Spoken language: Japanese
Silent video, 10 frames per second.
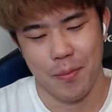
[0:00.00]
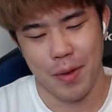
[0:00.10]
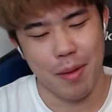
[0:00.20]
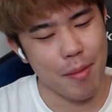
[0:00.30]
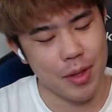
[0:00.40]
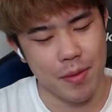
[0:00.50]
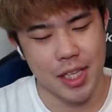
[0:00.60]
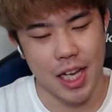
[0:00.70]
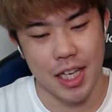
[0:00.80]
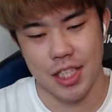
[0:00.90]
まあ、今も多分
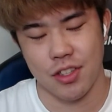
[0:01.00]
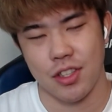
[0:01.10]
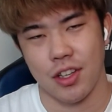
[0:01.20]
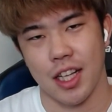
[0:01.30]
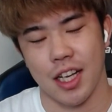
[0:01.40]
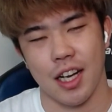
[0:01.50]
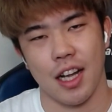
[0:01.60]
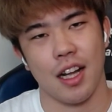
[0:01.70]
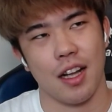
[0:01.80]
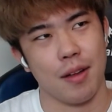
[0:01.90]
世界20位とかだか
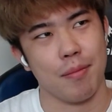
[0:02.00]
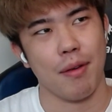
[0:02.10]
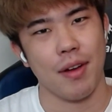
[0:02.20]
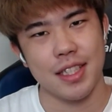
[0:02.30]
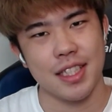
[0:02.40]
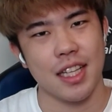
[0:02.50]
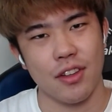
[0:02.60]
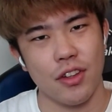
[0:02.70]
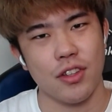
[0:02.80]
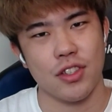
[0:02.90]
ら、まあ、ワンチャン
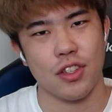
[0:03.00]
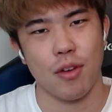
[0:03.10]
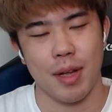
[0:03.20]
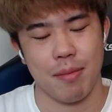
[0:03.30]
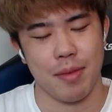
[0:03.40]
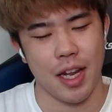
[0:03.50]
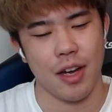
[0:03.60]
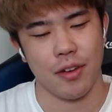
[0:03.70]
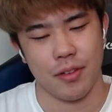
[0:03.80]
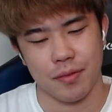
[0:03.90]
の45まで見れる。